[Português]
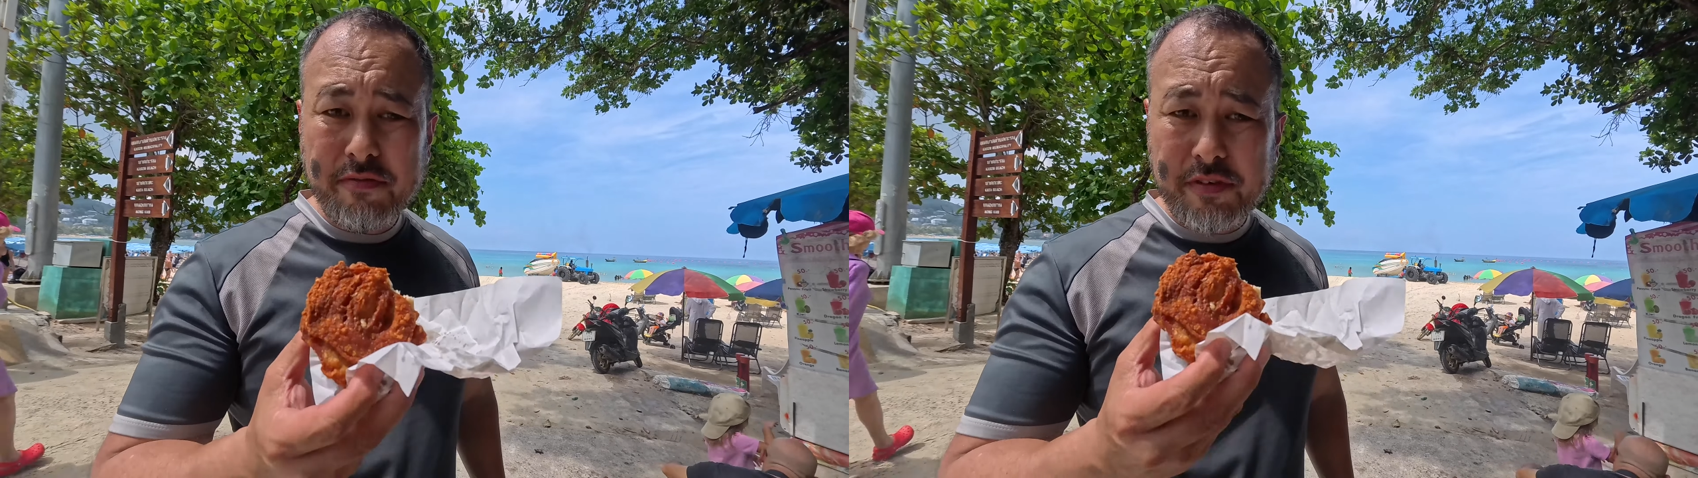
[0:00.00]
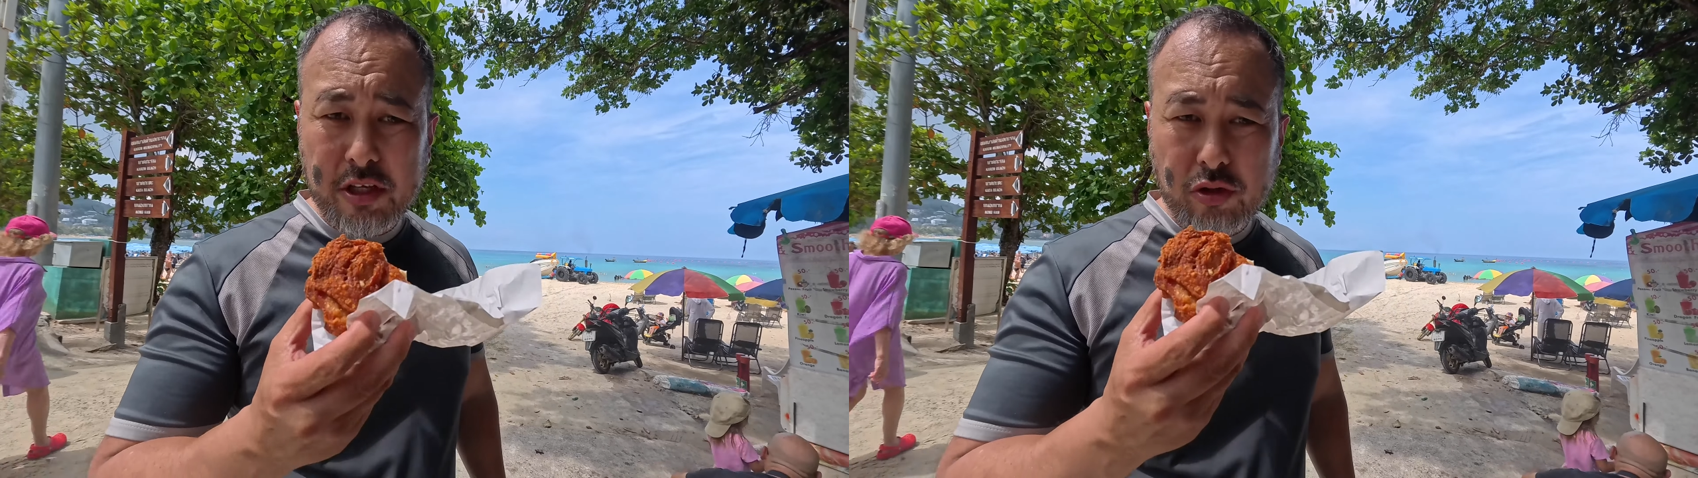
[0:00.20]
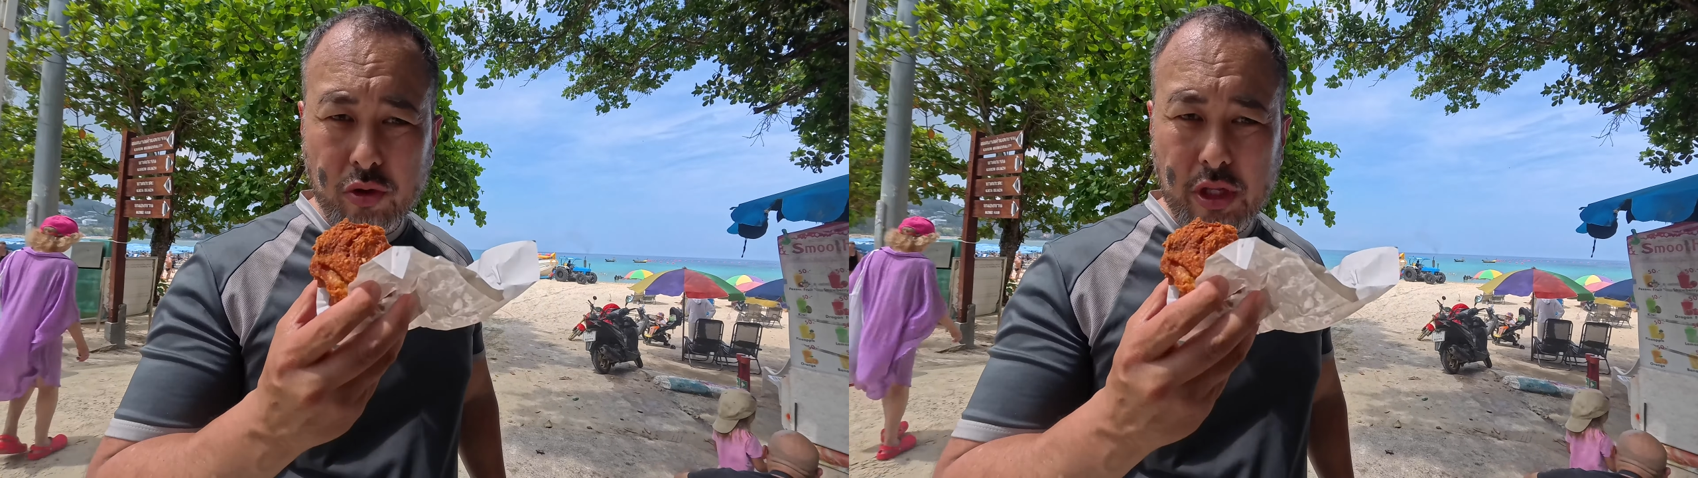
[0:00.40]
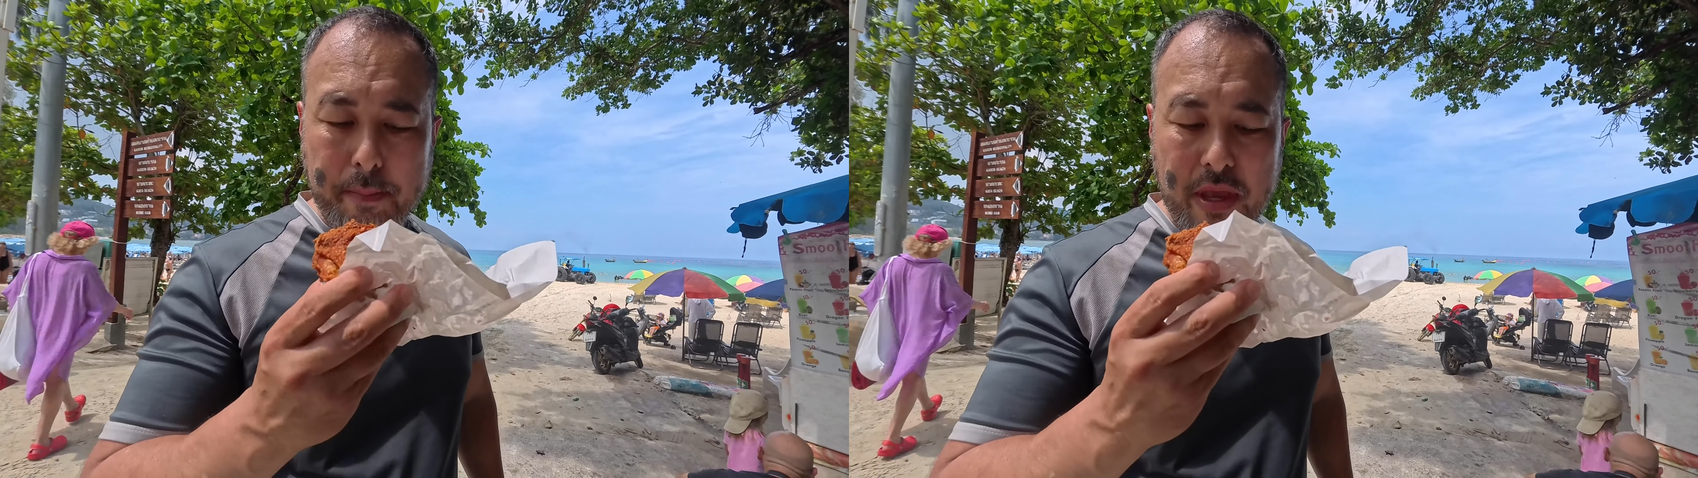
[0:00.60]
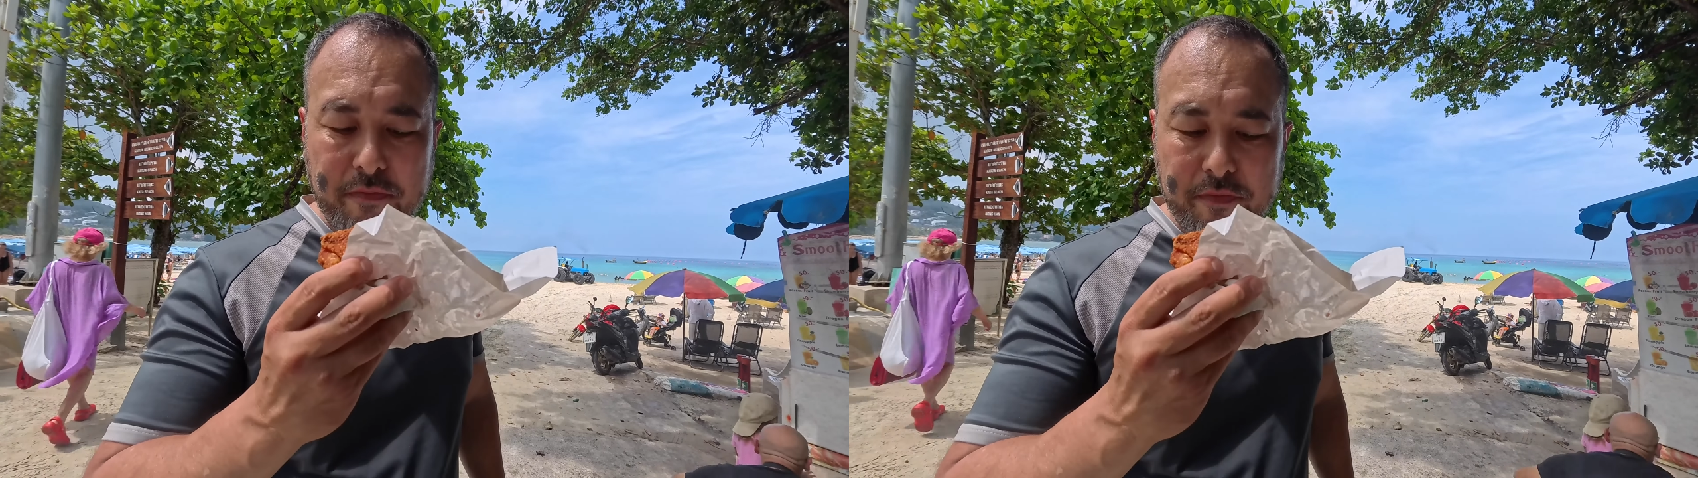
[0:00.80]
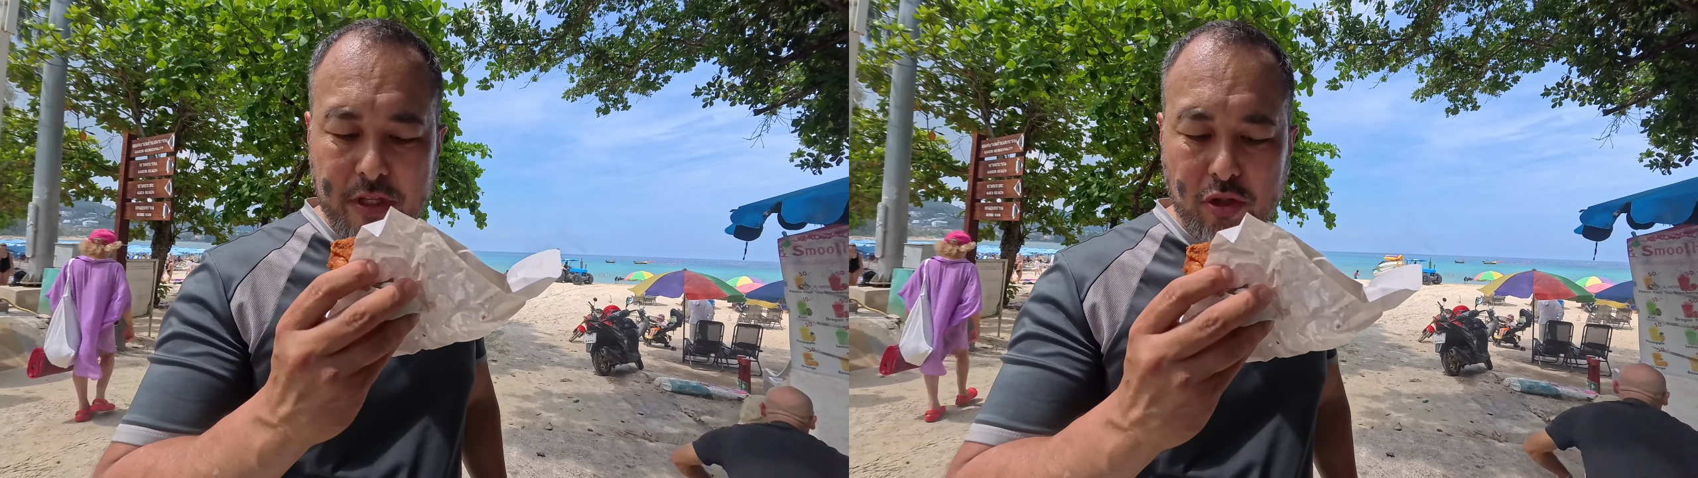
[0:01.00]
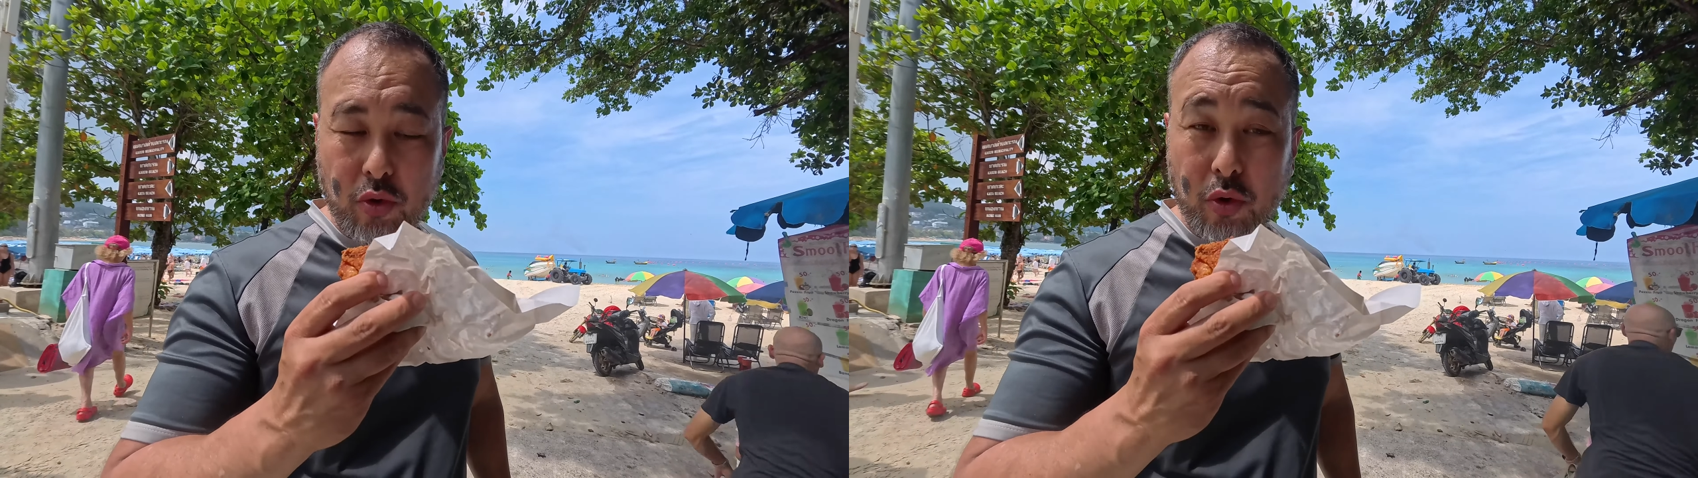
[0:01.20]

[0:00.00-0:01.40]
Frito, tá bem frito,